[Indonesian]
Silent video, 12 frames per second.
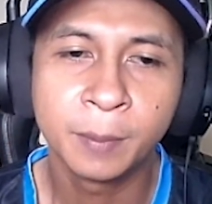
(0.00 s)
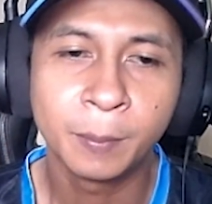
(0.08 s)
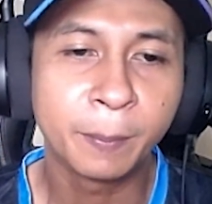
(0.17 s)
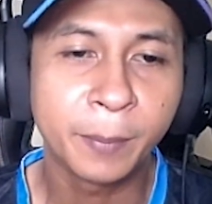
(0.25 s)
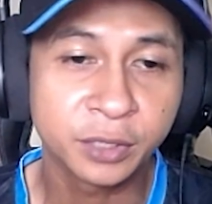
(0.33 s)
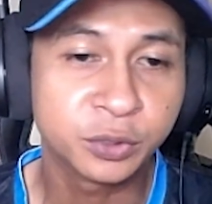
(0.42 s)

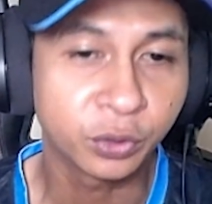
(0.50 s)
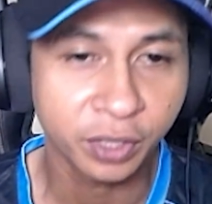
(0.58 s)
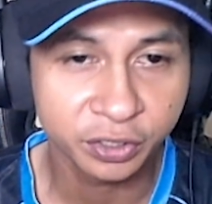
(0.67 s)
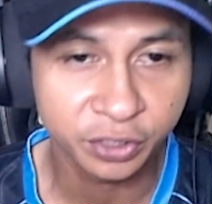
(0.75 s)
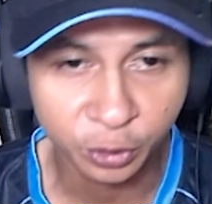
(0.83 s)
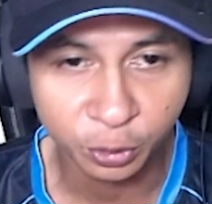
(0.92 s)
Pepeng
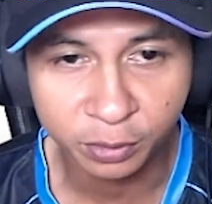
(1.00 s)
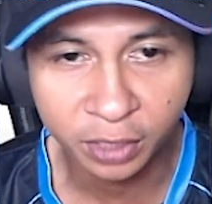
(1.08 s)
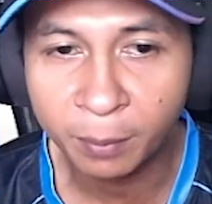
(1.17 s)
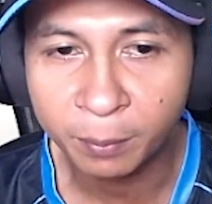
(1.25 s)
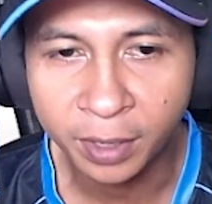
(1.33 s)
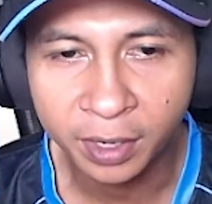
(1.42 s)
shootnya di situ
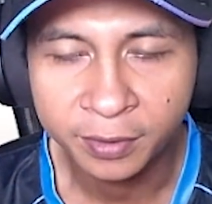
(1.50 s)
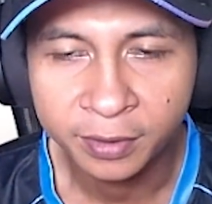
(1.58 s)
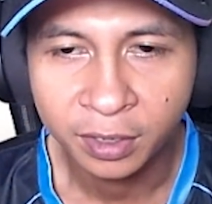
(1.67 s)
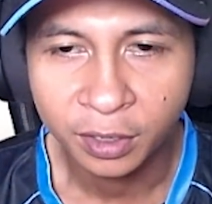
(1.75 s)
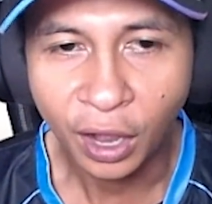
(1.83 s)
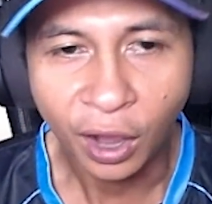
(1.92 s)
pertama.
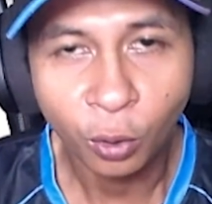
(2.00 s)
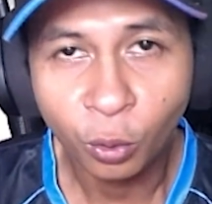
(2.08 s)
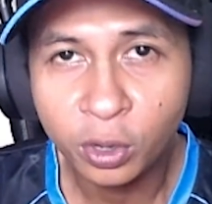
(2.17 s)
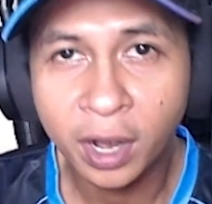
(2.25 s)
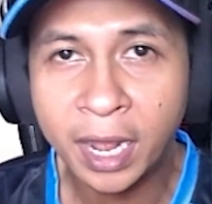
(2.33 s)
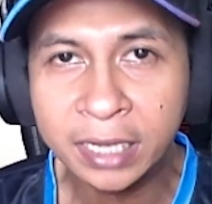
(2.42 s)

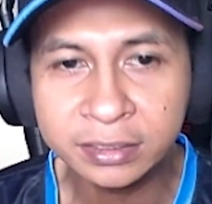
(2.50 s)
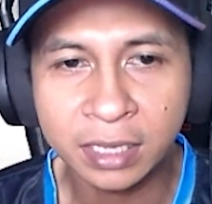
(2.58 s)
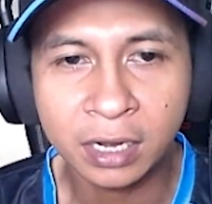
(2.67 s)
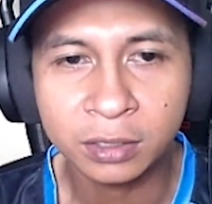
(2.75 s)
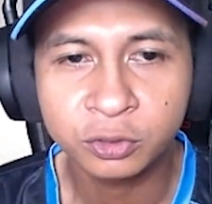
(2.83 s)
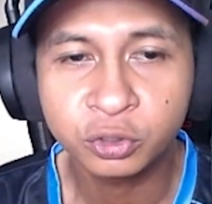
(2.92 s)
Kalau udah
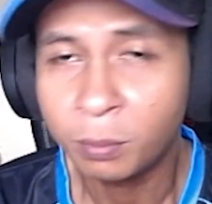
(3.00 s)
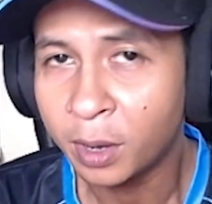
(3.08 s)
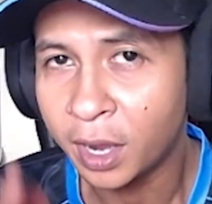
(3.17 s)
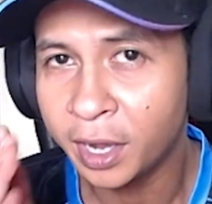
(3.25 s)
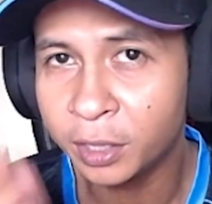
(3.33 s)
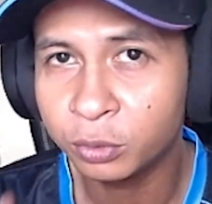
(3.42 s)
lancar, coba
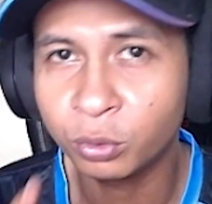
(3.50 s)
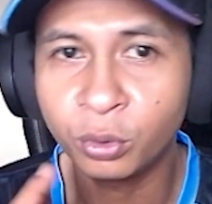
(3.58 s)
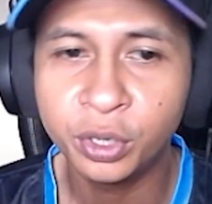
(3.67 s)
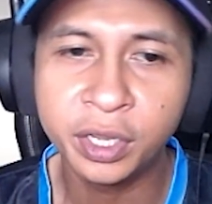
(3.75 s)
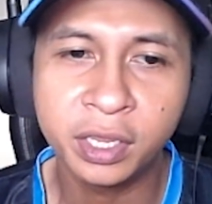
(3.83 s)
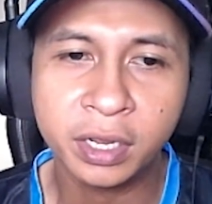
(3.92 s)
kalian
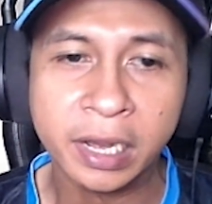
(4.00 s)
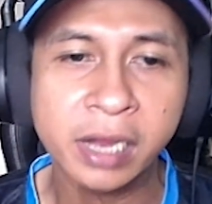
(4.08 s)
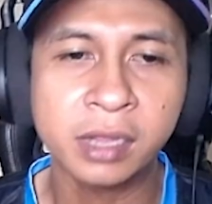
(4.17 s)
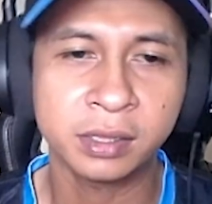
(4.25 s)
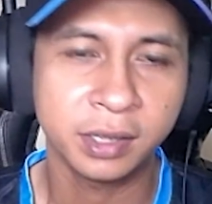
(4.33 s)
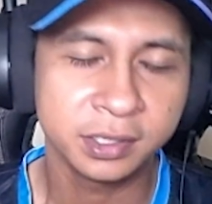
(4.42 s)
turun di
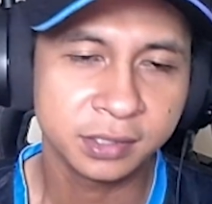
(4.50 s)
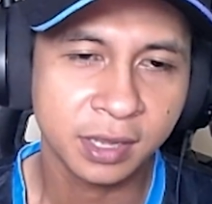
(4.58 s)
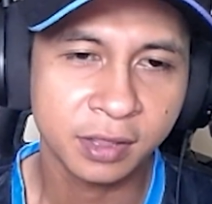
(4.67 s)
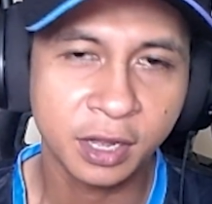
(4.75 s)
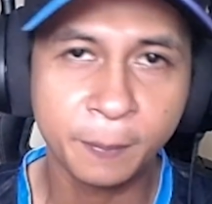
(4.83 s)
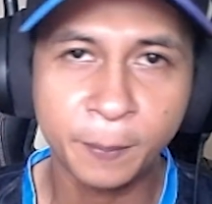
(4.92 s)
ranked guys
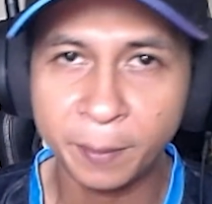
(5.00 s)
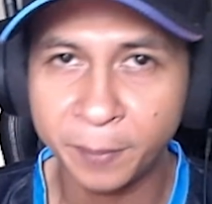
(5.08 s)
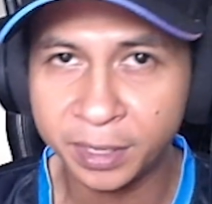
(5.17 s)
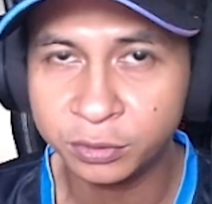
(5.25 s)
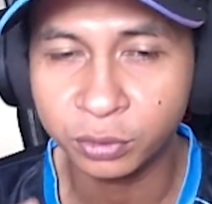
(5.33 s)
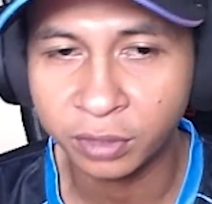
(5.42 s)
ya. Jadi
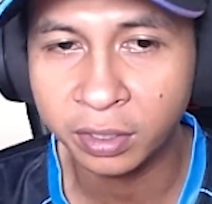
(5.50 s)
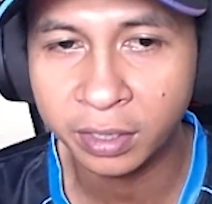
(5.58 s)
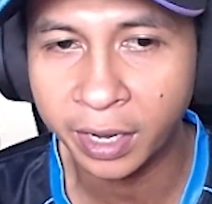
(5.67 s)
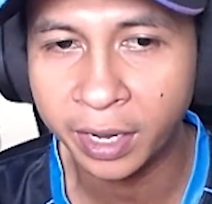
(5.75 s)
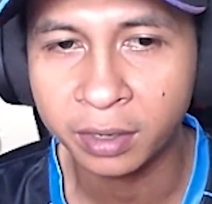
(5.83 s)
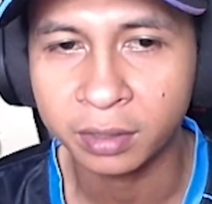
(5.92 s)
pepeng shootnya di
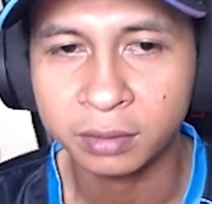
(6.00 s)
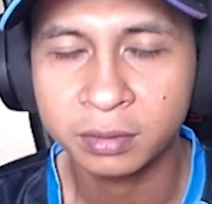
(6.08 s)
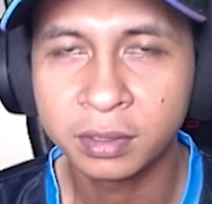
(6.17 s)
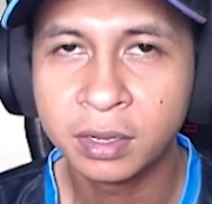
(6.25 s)
ranked.